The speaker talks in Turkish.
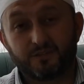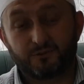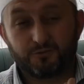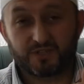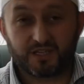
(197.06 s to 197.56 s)

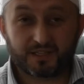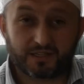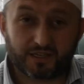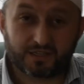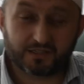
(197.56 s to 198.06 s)

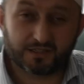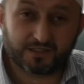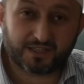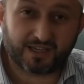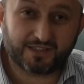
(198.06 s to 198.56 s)
dünyadan
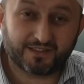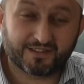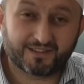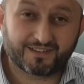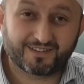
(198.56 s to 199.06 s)
ayrılırken,
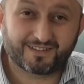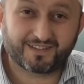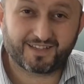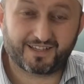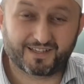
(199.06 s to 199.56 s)

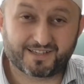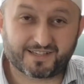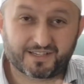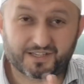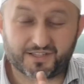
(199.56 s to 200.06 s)
herkes
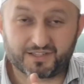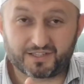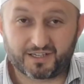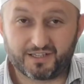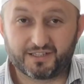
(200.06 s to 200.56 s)

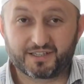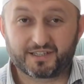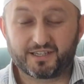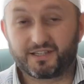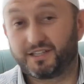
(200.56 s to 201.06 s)
arkandan
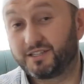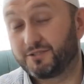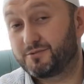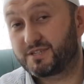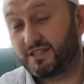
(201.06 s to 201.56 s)
ağlarken
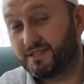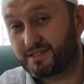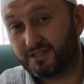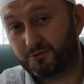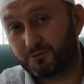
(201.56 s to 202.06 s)
hayırlı güzel
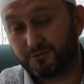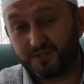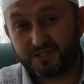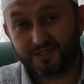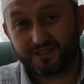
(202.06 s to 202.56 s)
insan olduğun
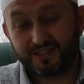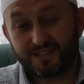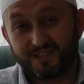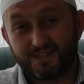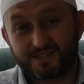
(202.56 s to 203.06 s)
için
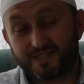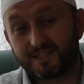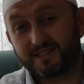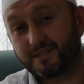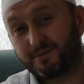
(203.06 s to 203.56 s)

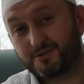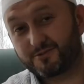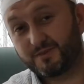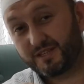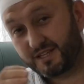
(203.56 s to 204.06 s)
sen de
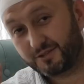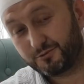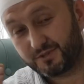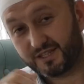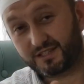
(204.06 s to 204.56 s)
tebessüm ederek
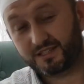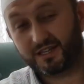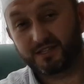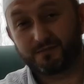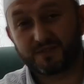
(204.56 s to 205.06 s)
dünyadan
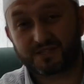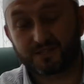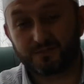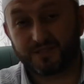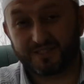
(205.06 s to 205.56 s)

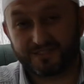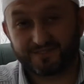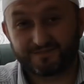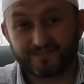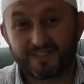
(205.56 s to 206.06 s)
ayrılmasını bil.
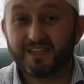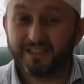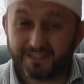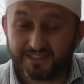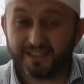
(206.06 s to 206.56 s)

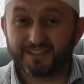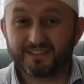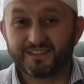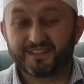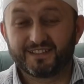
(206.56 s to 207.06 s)

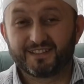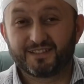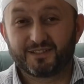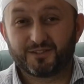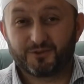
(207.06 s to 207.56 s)
Yani
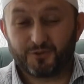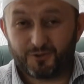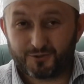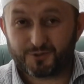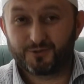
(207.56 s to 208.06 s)

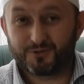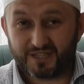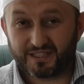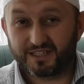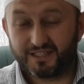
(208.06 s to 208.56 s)
ölçülü
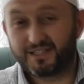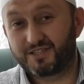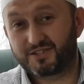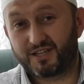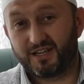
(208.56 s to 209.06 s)
dengeli
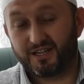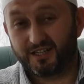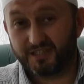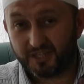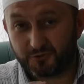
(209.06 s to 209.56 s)
yaşa,
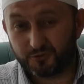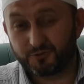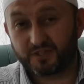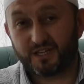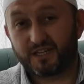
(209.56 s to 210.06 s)
Allah
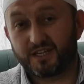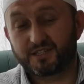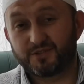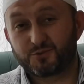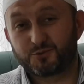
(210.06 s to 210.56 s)
yolunda
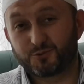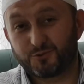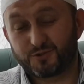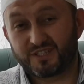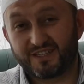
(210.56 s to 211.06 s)
hayatını
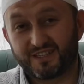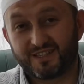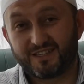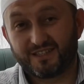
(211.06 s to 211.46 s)
sürdür ki